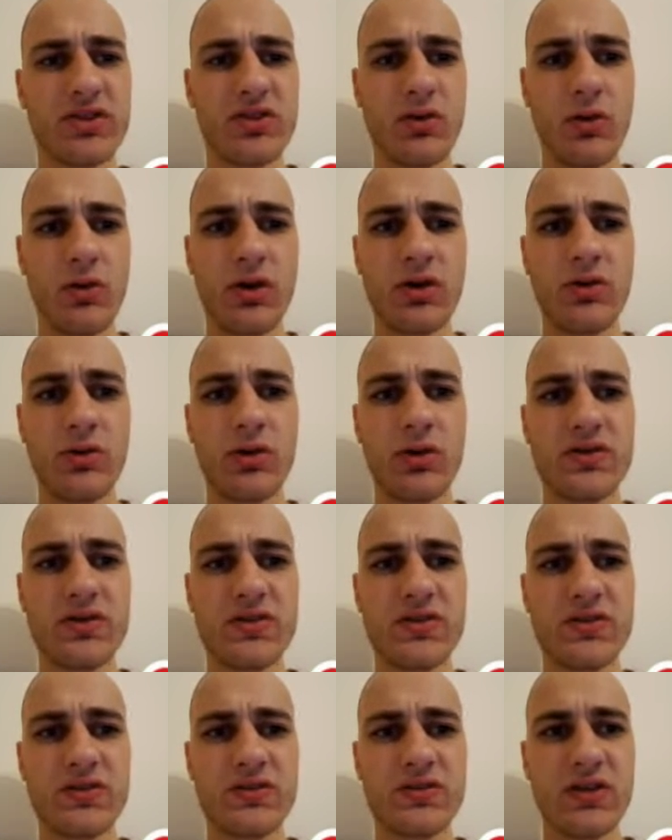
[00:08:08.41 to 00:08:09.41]

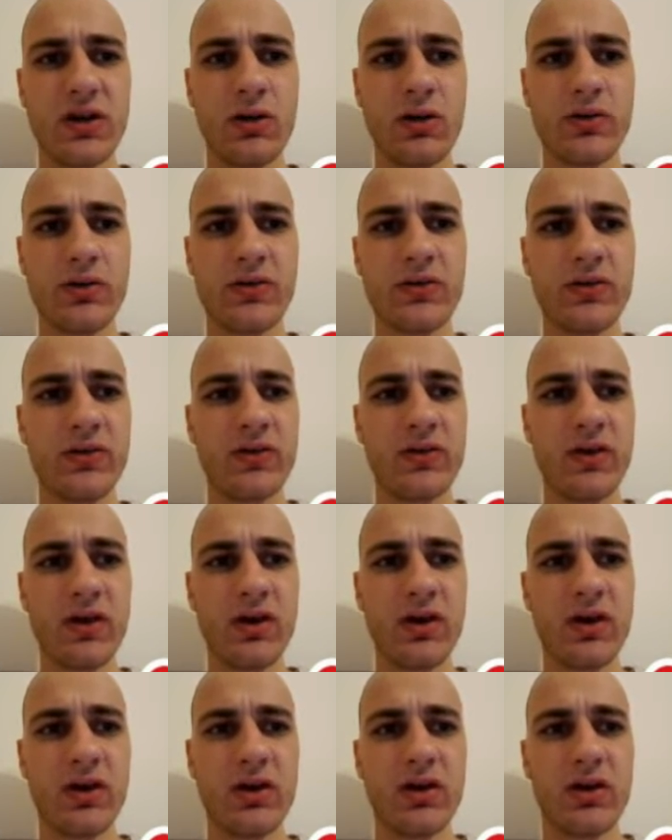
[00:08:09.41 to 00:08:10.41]
99.000
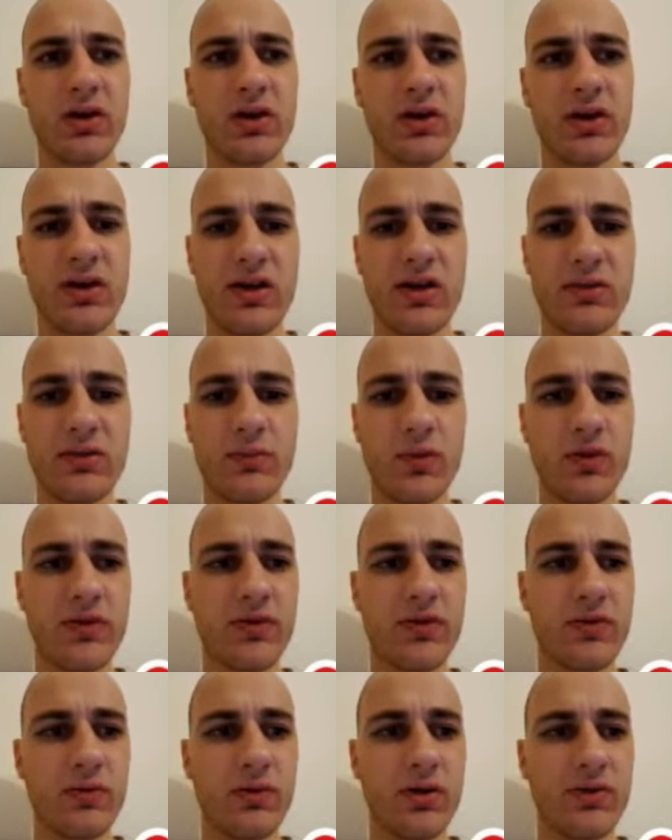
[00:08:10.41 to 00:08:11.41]

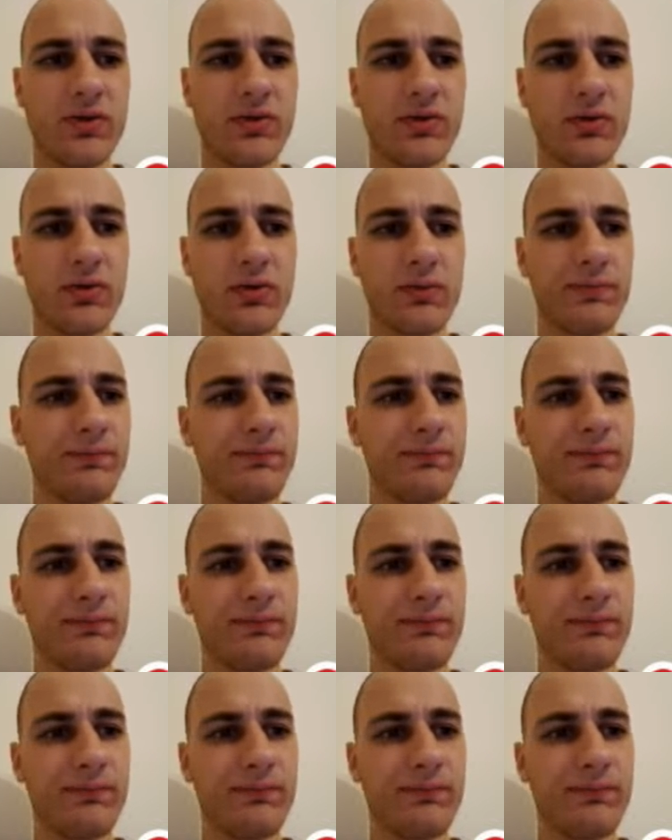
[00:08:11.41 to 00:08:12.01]
Gildenmünzen oder so.